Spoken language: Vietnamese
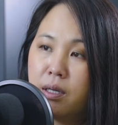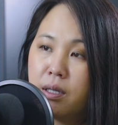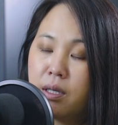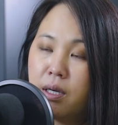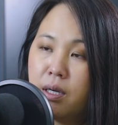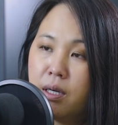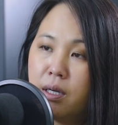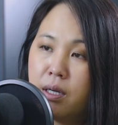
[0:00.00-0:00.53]

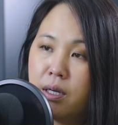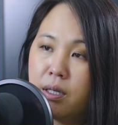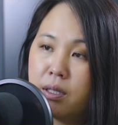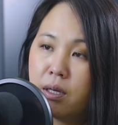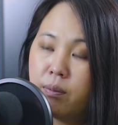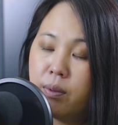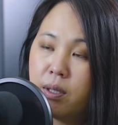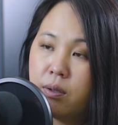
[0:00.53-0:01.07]
chị
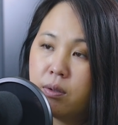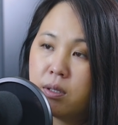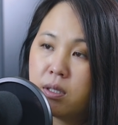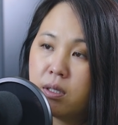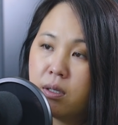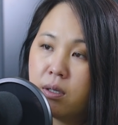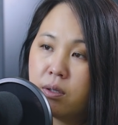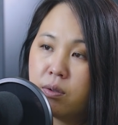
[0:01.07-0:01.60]
thở bây tôi
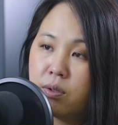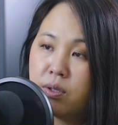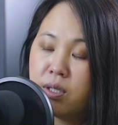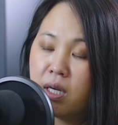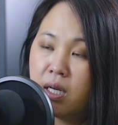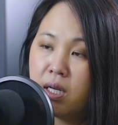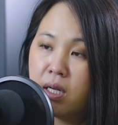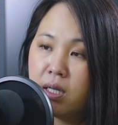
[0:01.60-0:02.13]
cho đồ
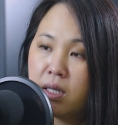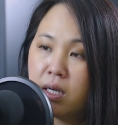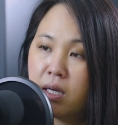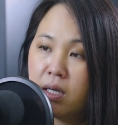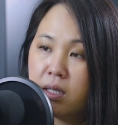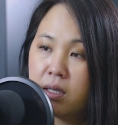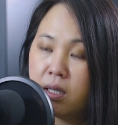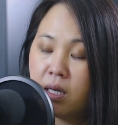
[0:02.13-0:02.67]
xa
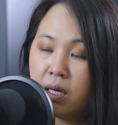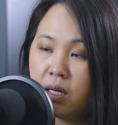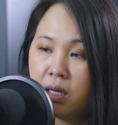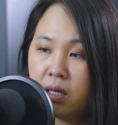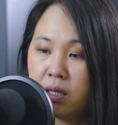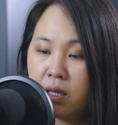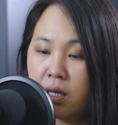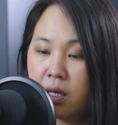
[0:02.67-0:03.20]
thấy
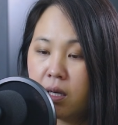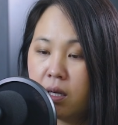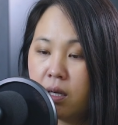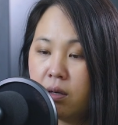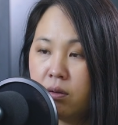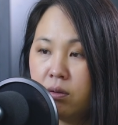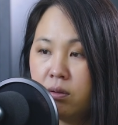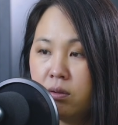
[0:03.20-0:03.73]
tê
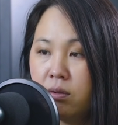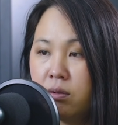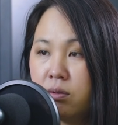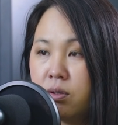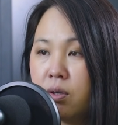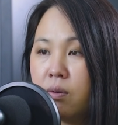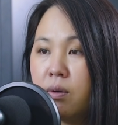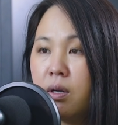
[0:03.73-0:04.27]
chị ô
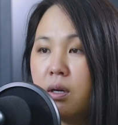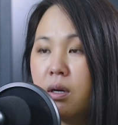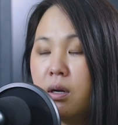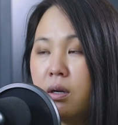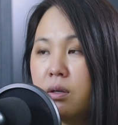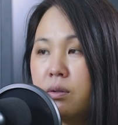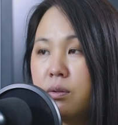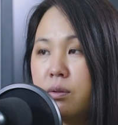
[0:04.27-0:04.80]
thằng lo
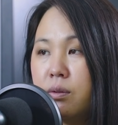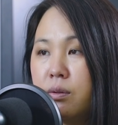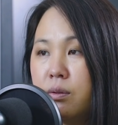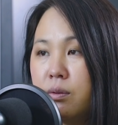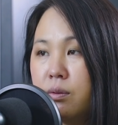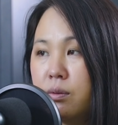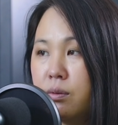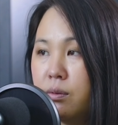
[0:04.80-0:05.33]
lo
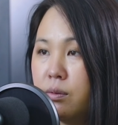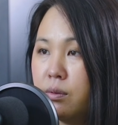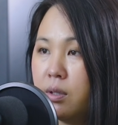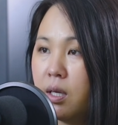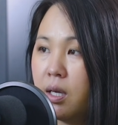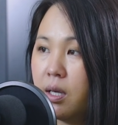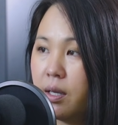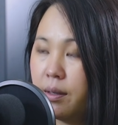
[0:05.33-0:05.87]
lô
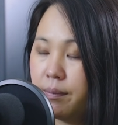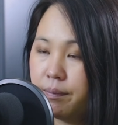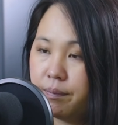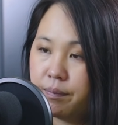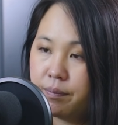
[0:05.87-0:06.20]
chị